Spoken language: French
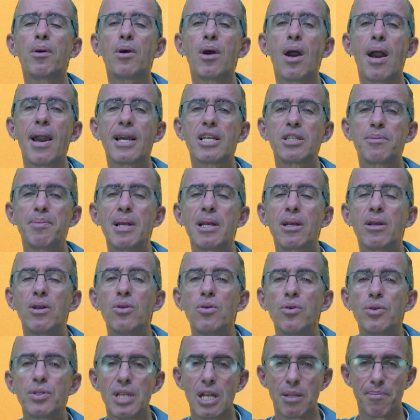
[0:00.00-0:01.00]

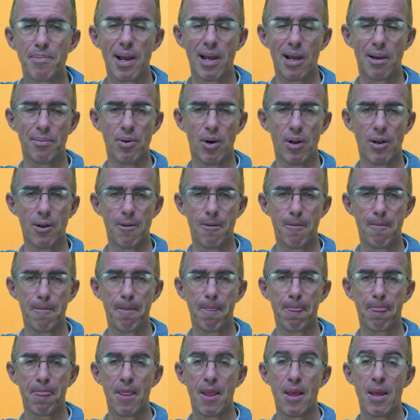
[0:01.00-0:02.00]
explique-nous cette parabole.
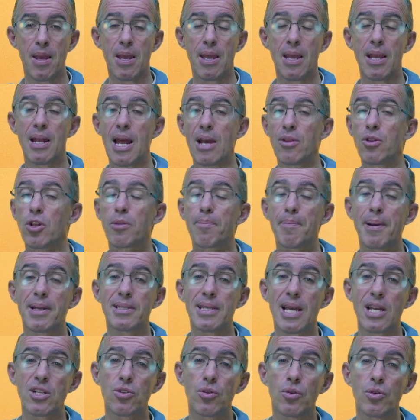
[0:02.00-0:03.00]
Il a d'autres
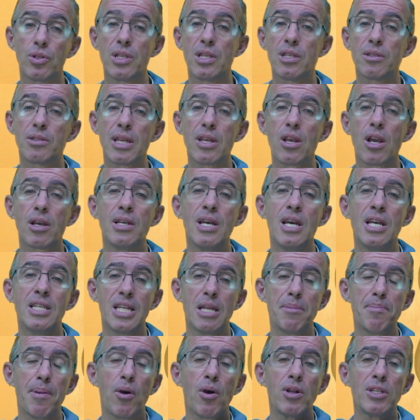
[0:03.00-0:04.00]
passages où il dit, Seigneur,
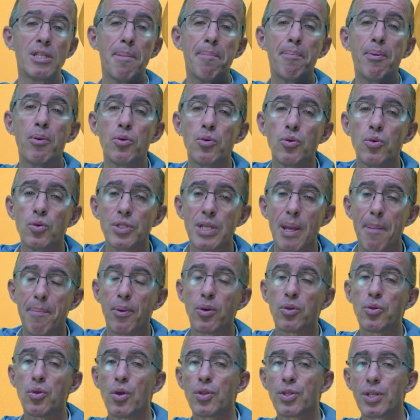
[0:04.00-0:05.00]
cette parole, c'est pour nous, c'est
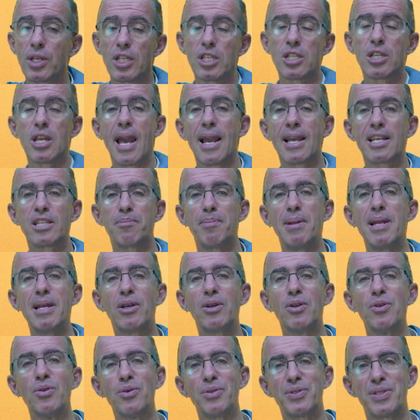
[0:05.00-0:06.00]
pour d'autres.
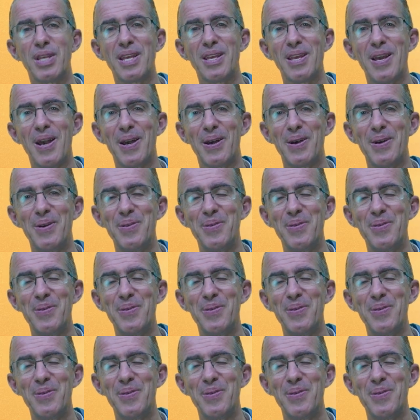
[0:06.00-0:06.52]
Explique-nous, Seigneur.